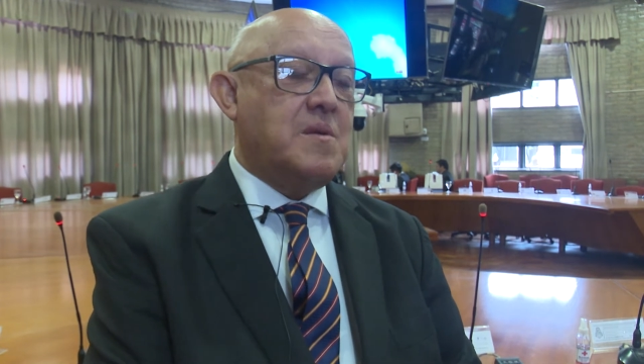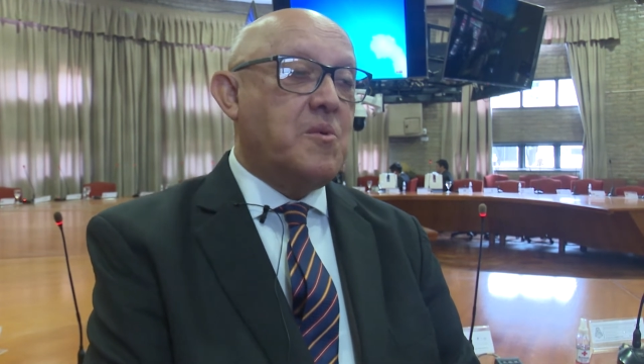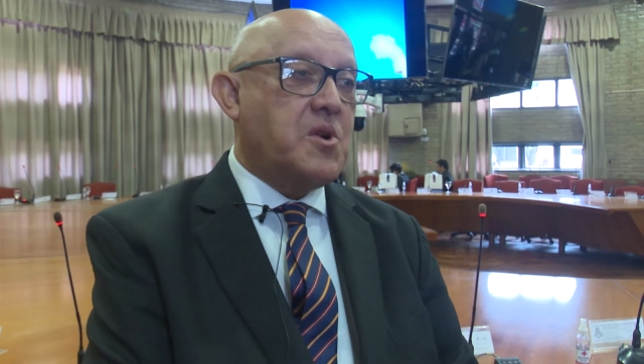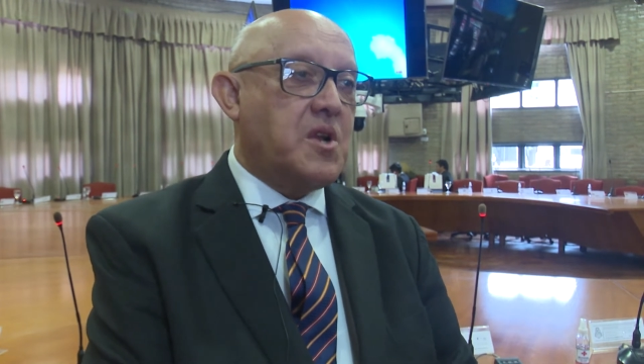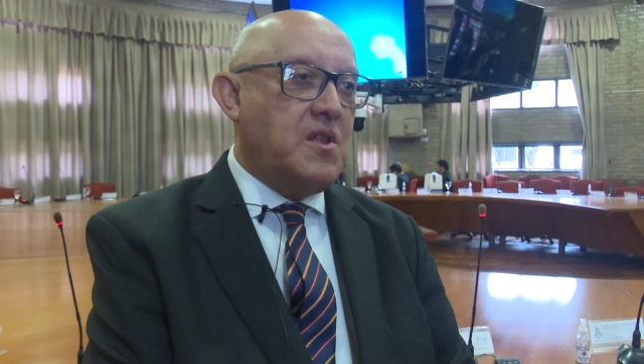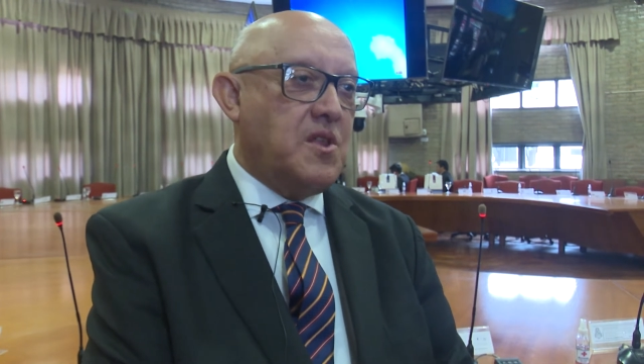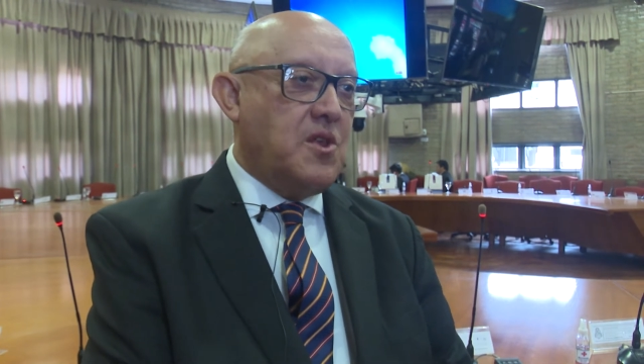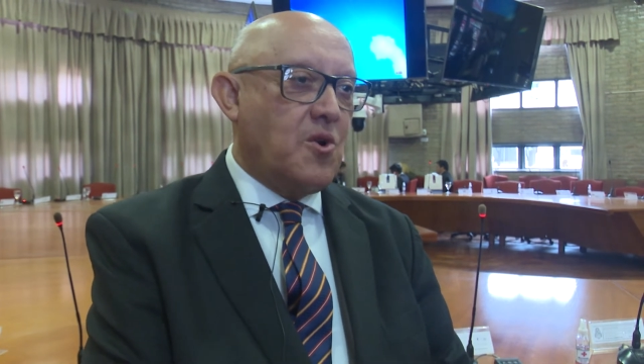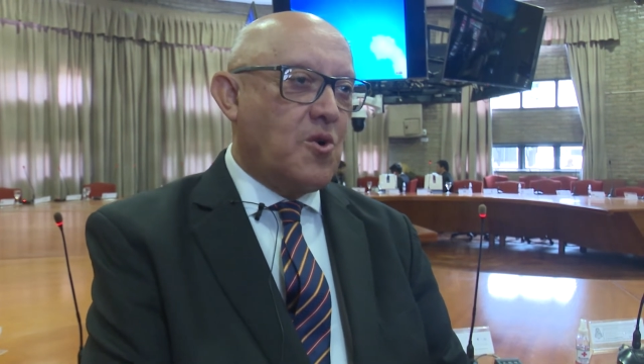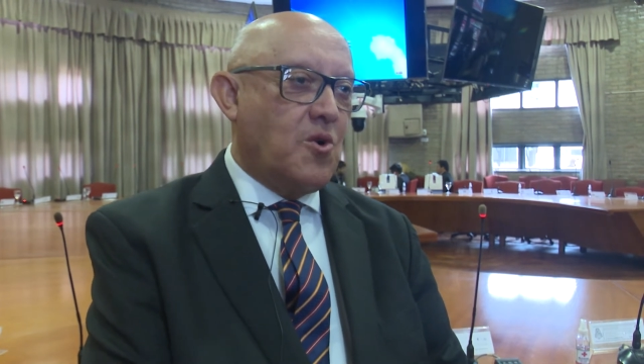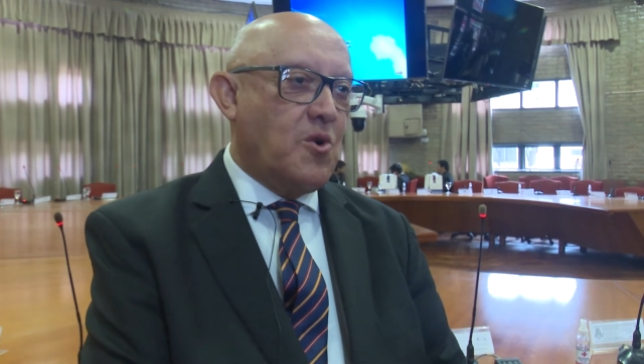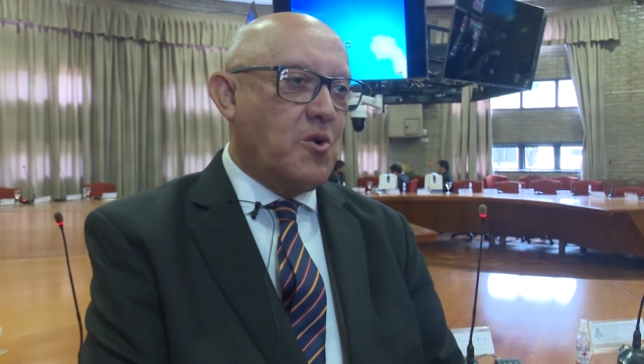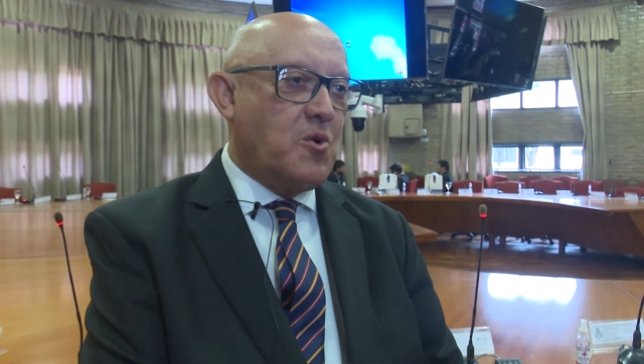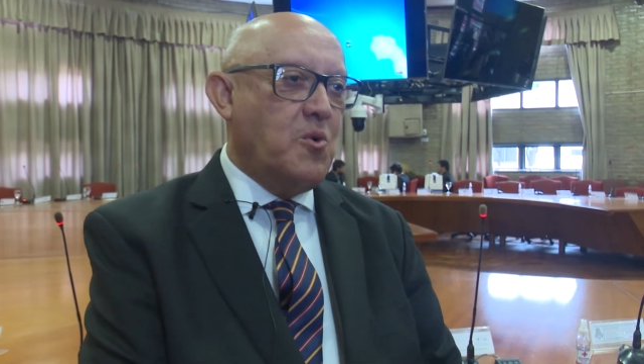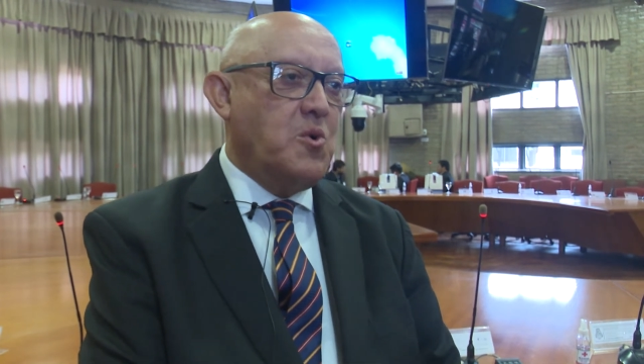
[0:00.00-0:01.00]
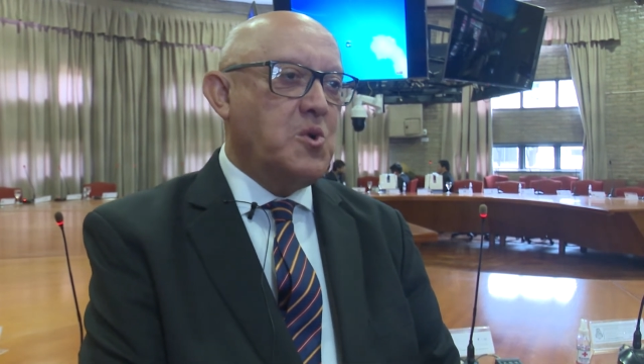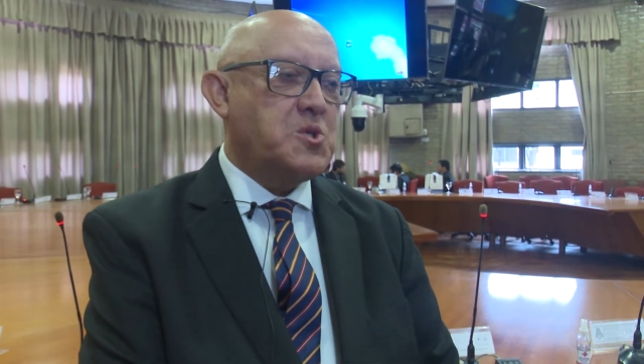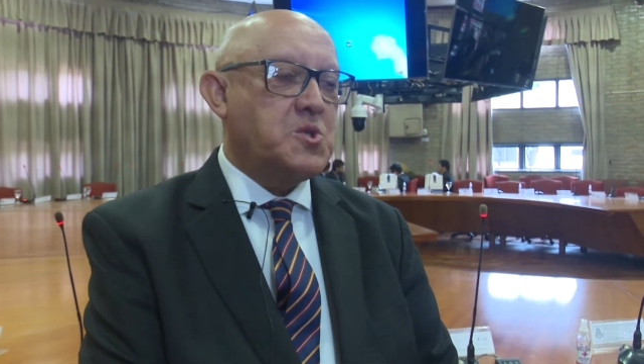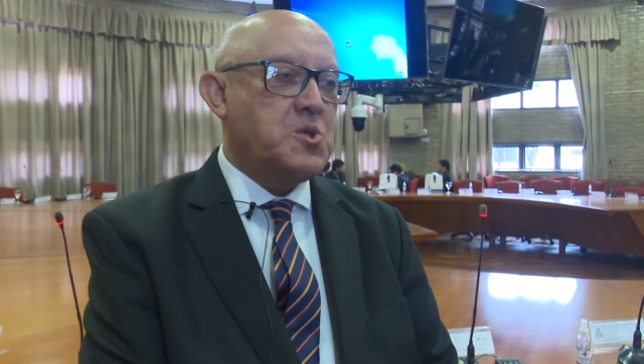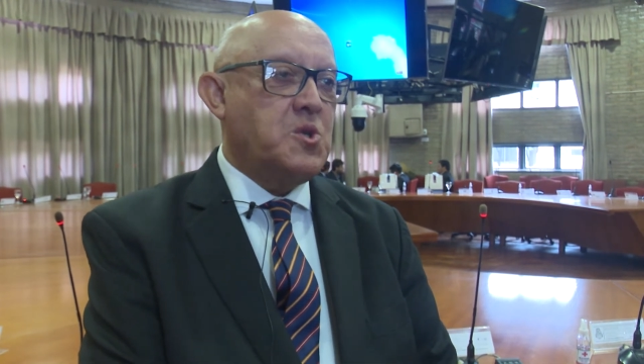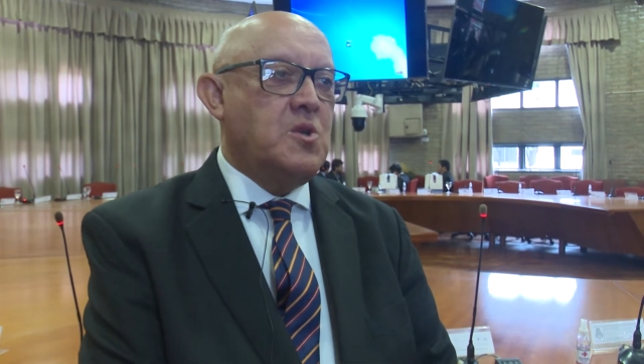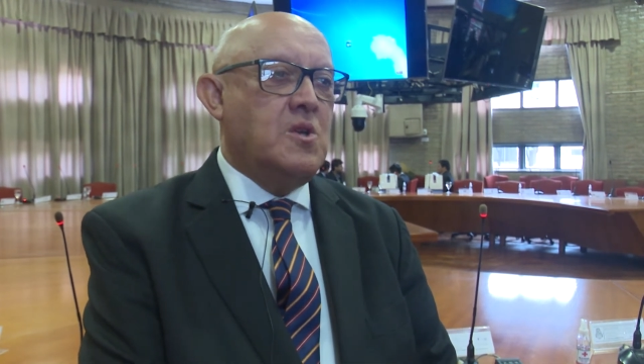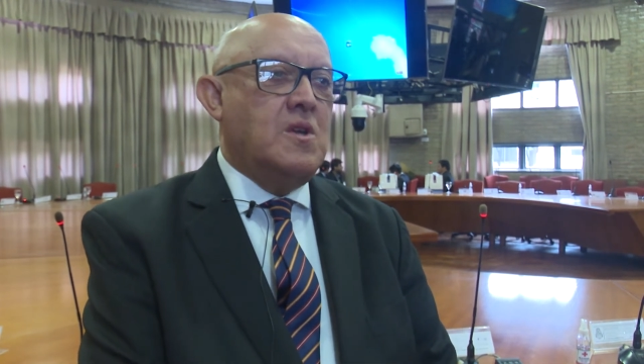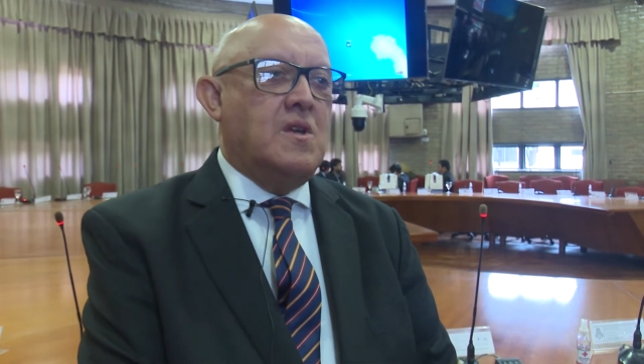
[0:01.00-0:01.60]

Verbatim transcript: hemos rendido concursos,